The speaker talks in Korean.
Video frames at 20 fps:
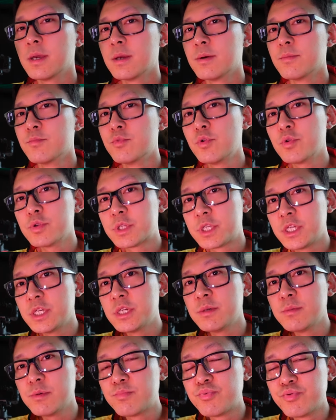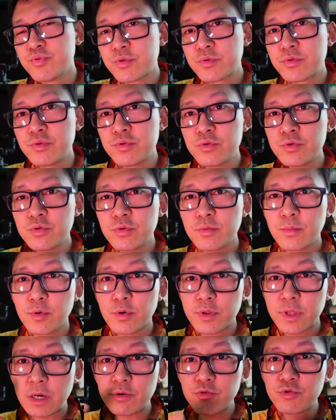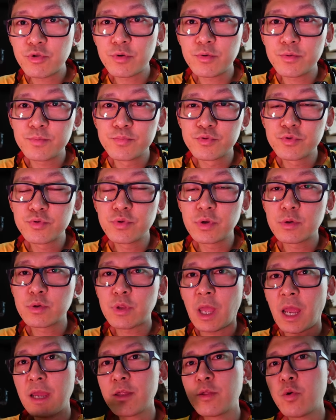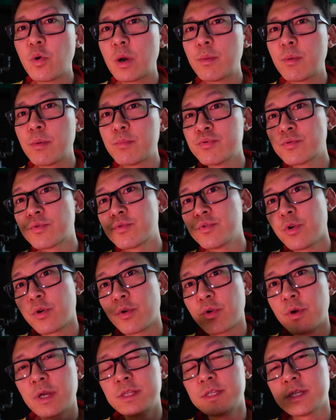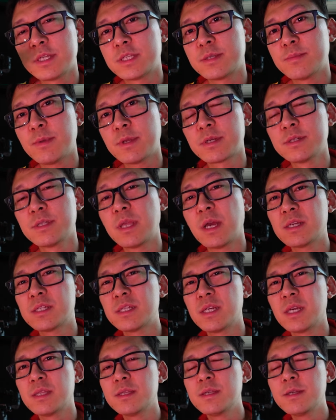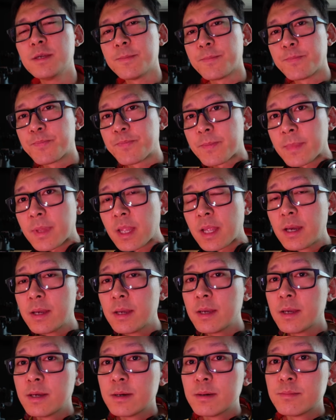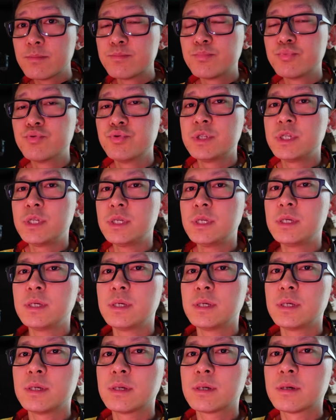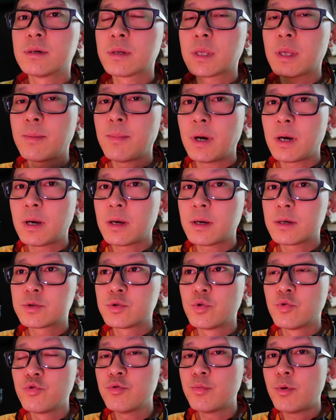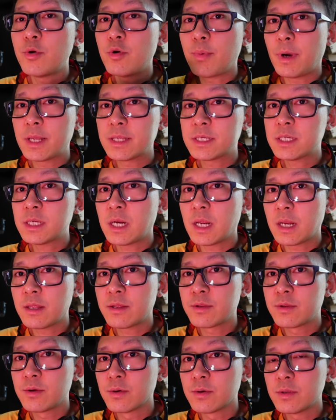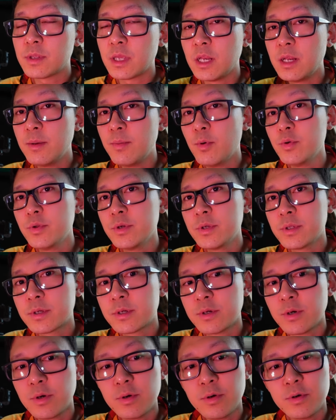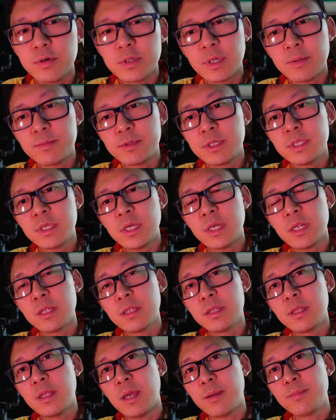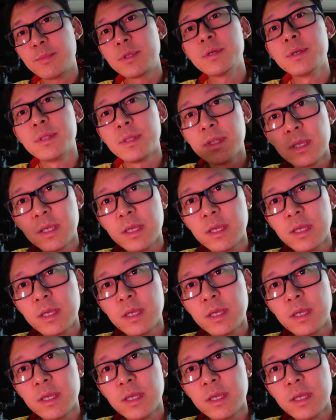물론 지금은 붓도 뭐 싸구려 붓도 있고 다이소 가면 붓도 여러 가지 있지만 그 당시에는 붓이 그렇게 막 종류별로 많지 않았어요. 근데 일본은 그런 걸 참 칭찬하는데 암튼